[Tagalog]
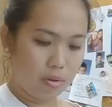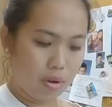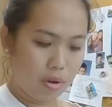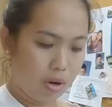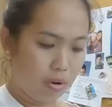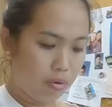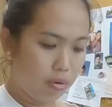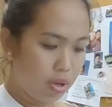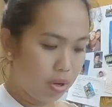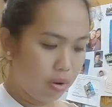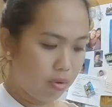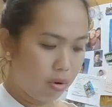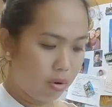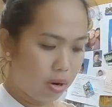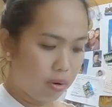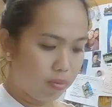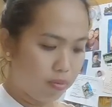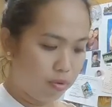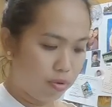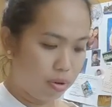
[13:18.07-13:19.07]
So, anuhin
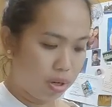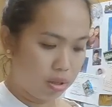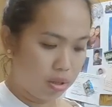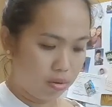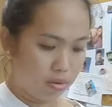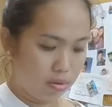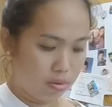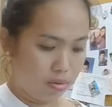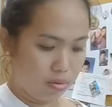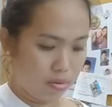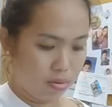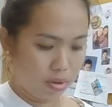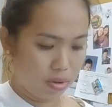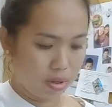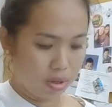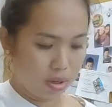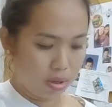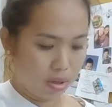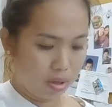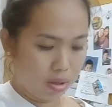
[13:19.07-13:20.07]
ko lang muna to.
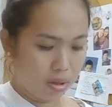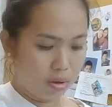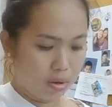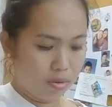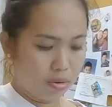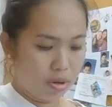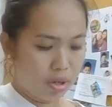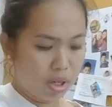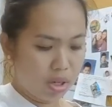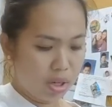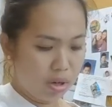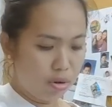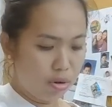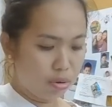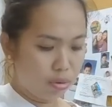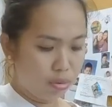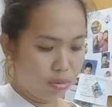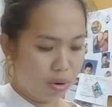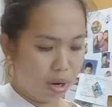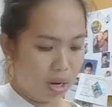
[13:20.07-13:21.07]
Hindi ko na siya
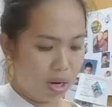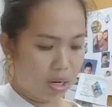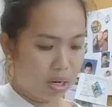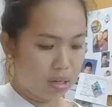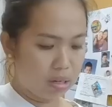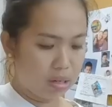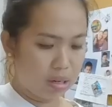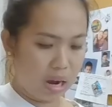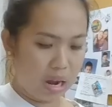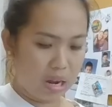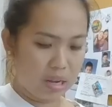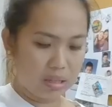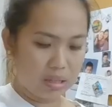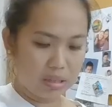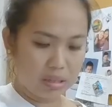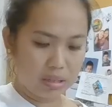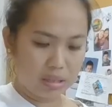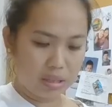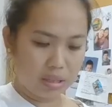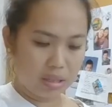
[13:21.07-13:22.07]
nilutuan ng
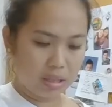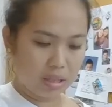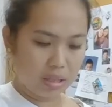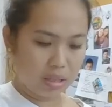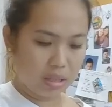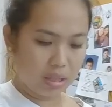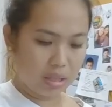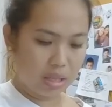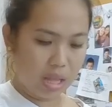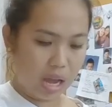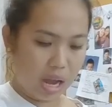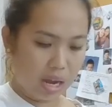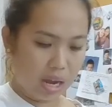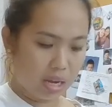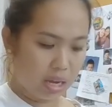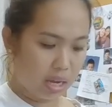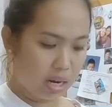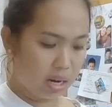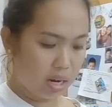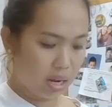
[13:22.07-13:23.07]
rice
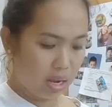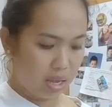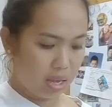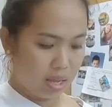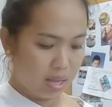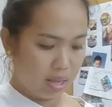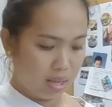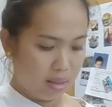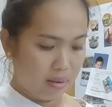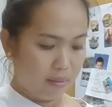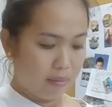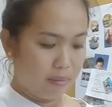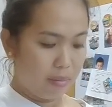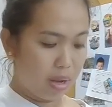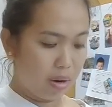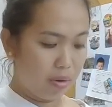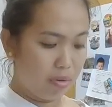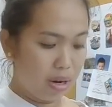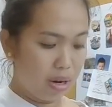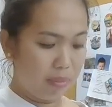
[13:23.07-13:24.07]
dahil
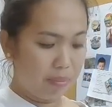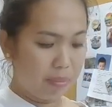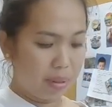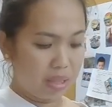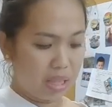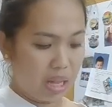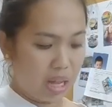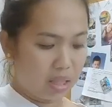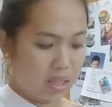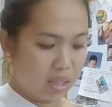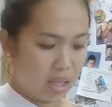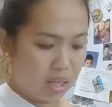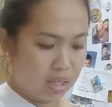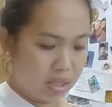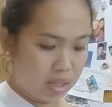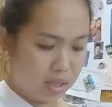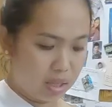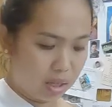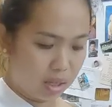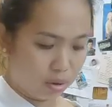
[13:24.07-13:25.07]
meron ng
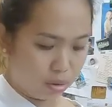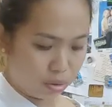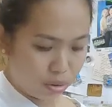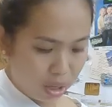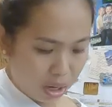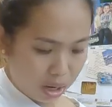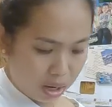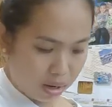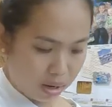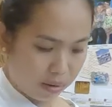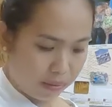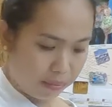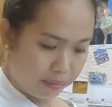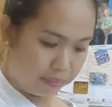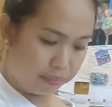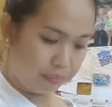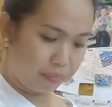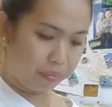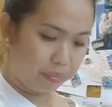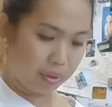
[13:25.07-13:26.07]
patatas dito sa
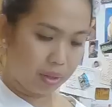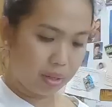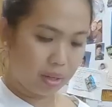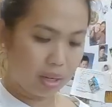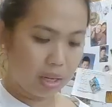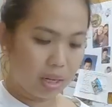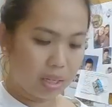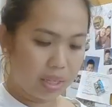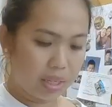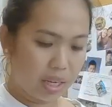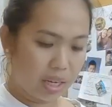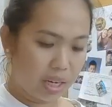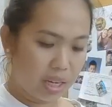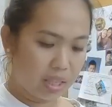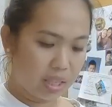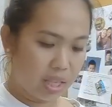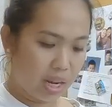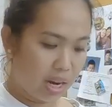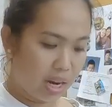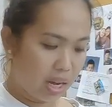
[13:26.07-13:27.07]

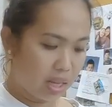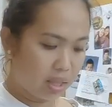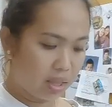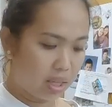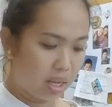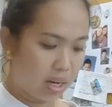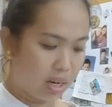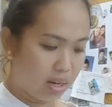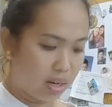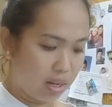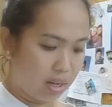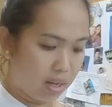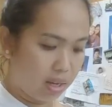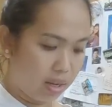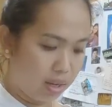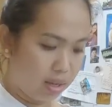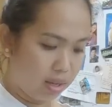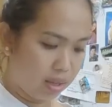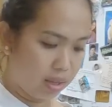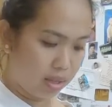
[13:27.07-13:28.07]
kaldereta natin
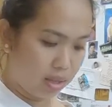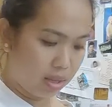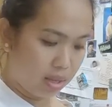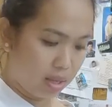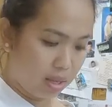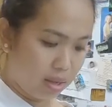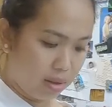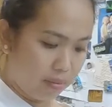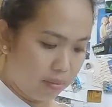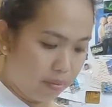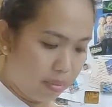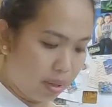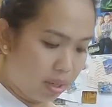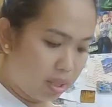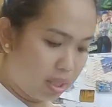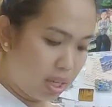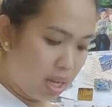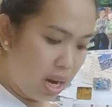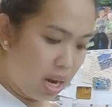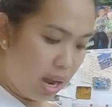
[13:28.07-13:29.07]
eh.
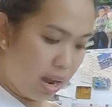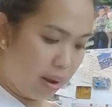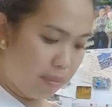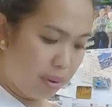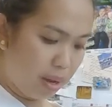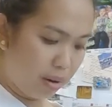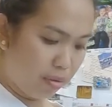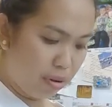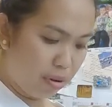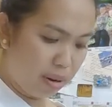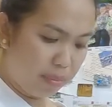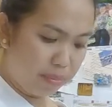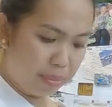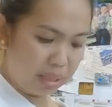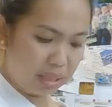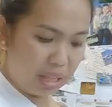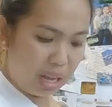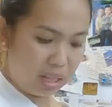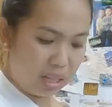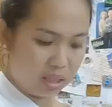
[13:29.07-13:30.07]
Pag sila, meron ng
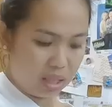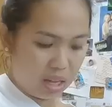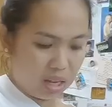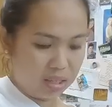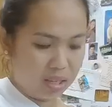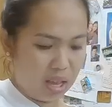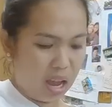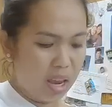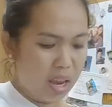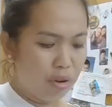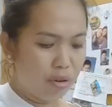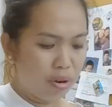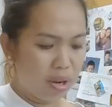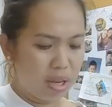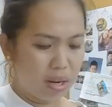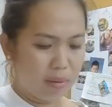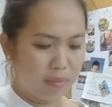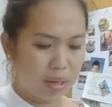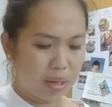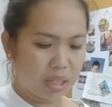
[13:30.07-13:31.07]
patatas, ayaw
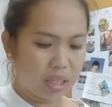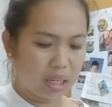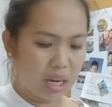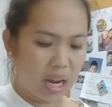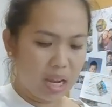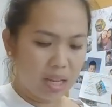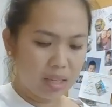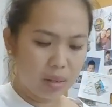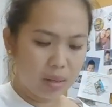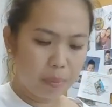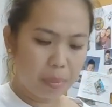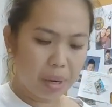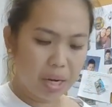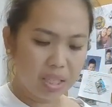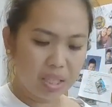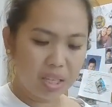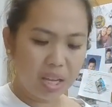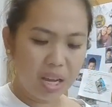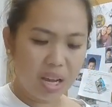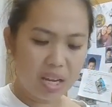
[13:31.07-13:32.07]
na yan mag-rice. Si
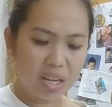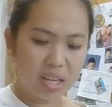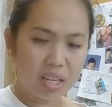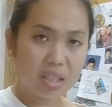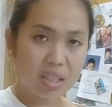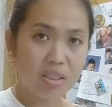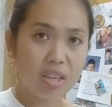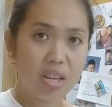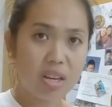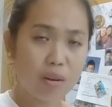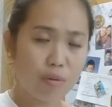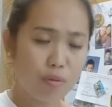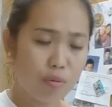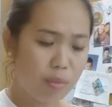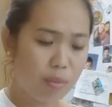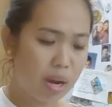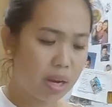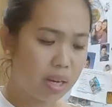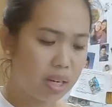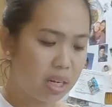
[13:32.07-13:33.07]
Pars nga eh, hindi na
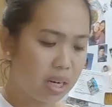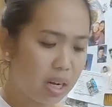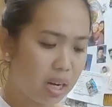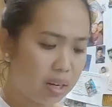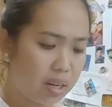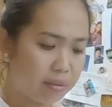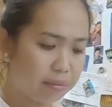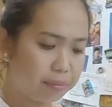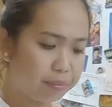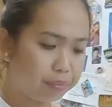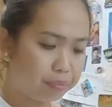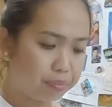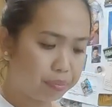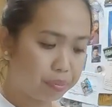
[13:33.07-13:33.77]
kumain ng,